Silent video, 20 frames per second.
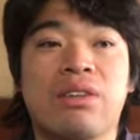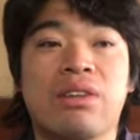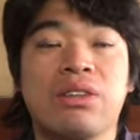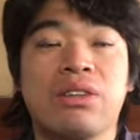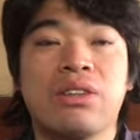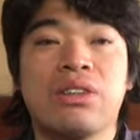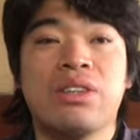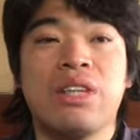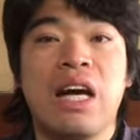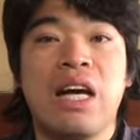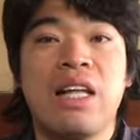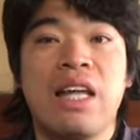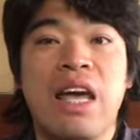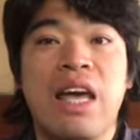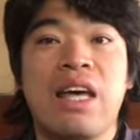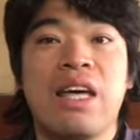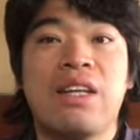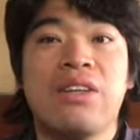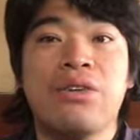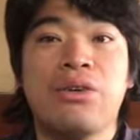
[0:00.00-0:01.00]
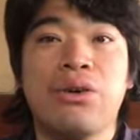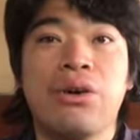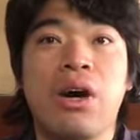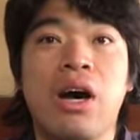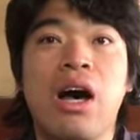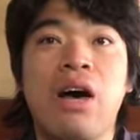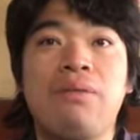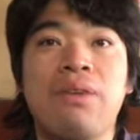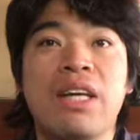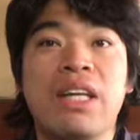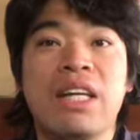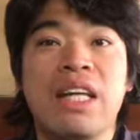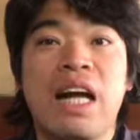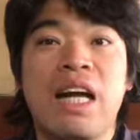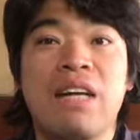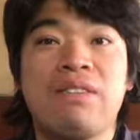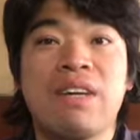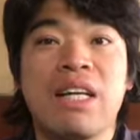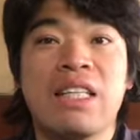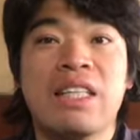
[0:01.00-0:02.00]
今年はね、土曜日にな
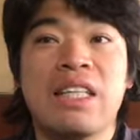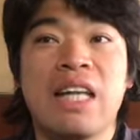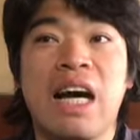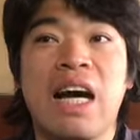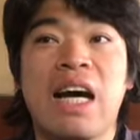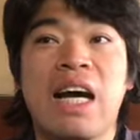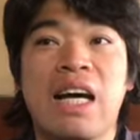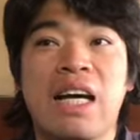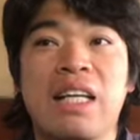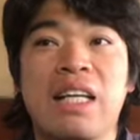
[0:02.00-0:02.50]
りました。